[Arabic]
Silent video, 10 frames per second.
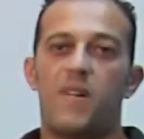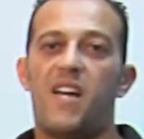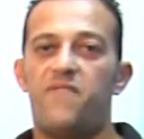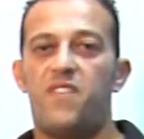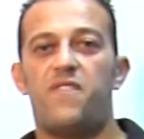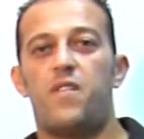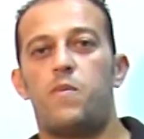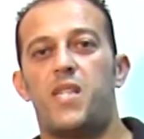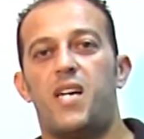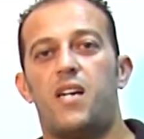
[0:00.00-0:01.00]
العافية في
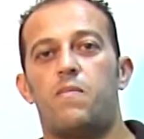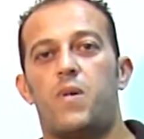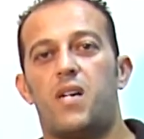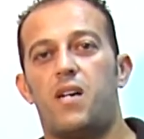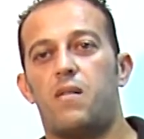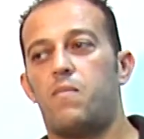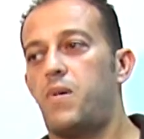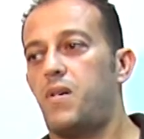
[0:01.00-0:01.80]
البداية أحب أرحب